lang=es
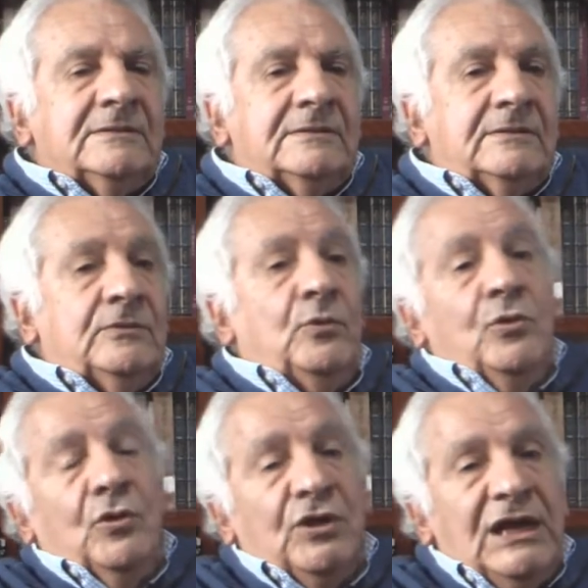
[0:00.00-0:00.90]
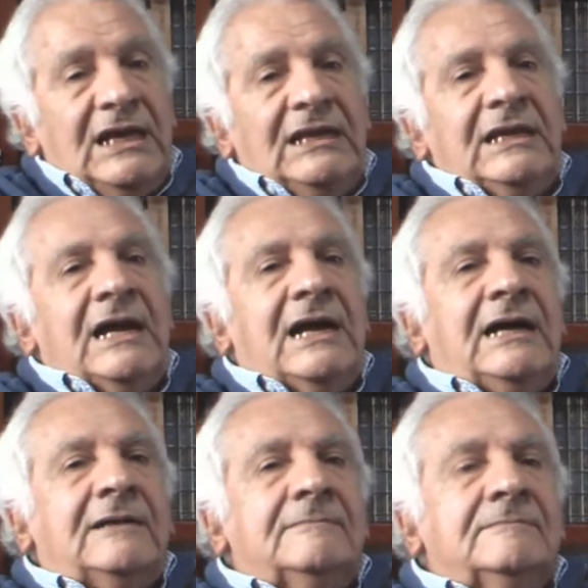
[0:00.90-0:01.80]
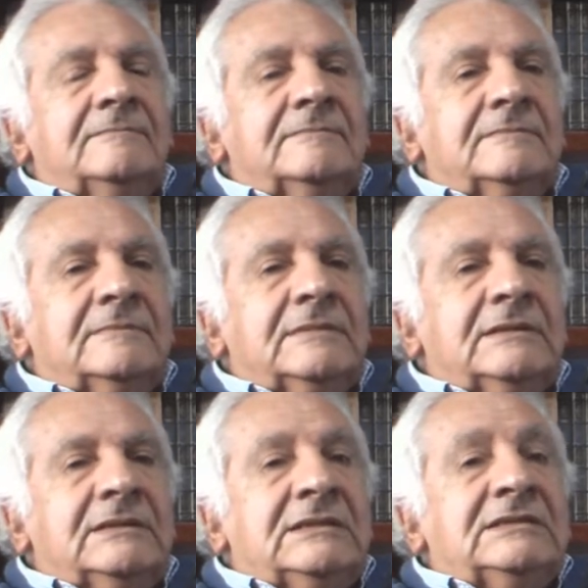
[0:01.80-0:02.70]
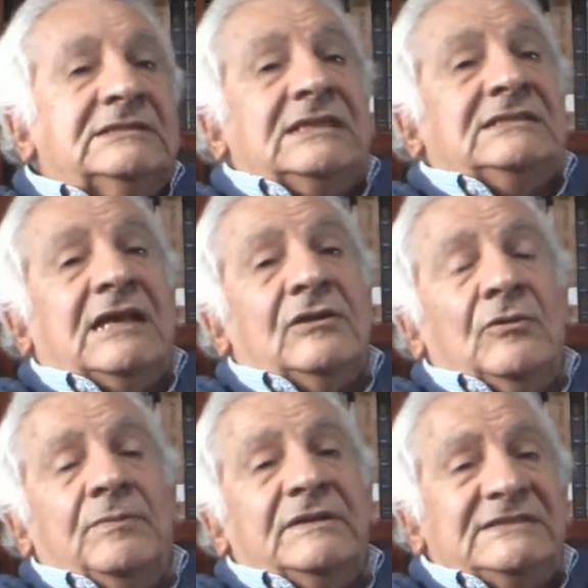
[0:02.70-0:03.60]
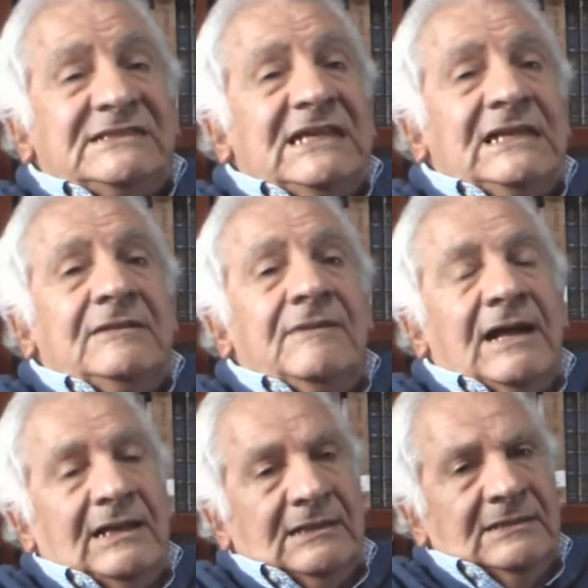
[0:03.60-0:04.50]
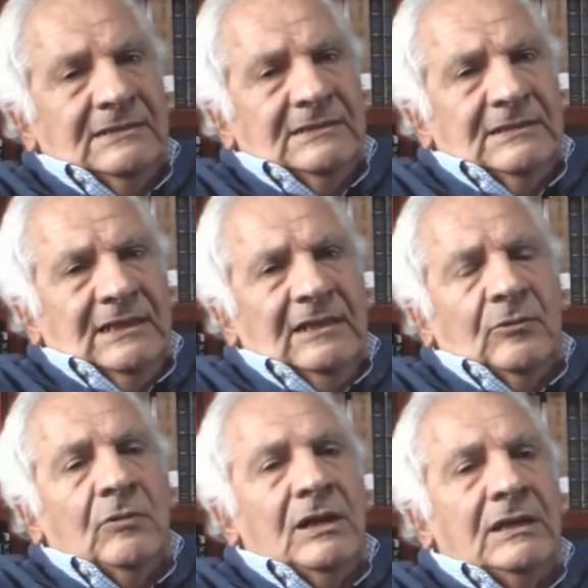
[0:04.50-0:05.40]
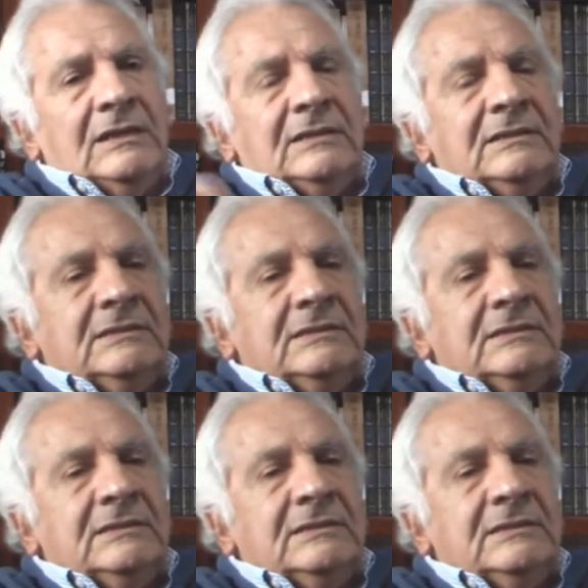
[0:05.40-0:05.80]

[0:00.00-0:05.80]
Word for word: eh, Hugo Neira, César López Silva, al cual